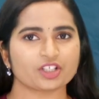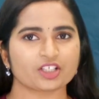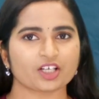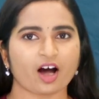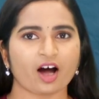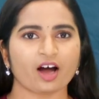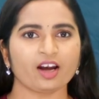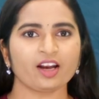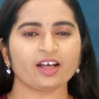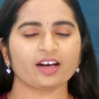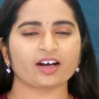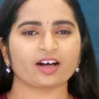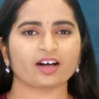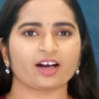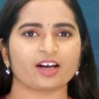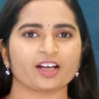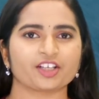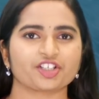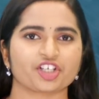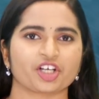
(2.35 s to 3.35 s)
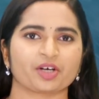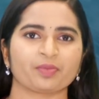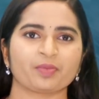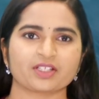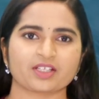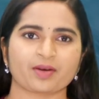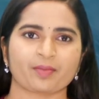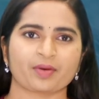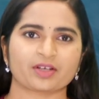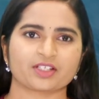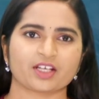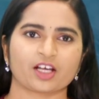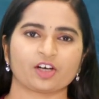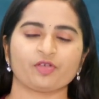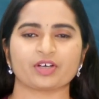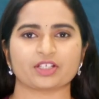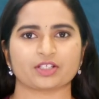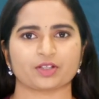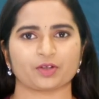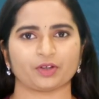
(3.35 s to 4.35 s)
చాలా రకాల చర్మ
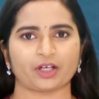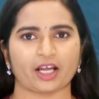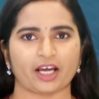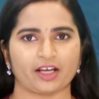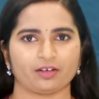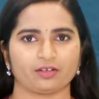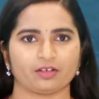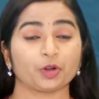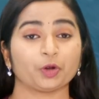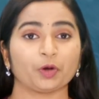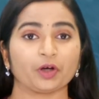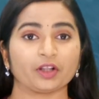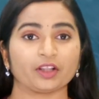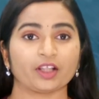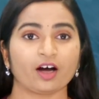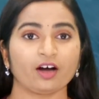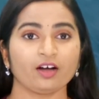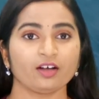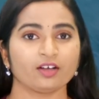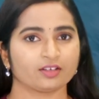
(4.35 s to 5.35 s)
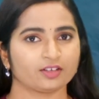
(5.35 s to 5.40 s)
సమస్యలు వస్తుంటాయి దురద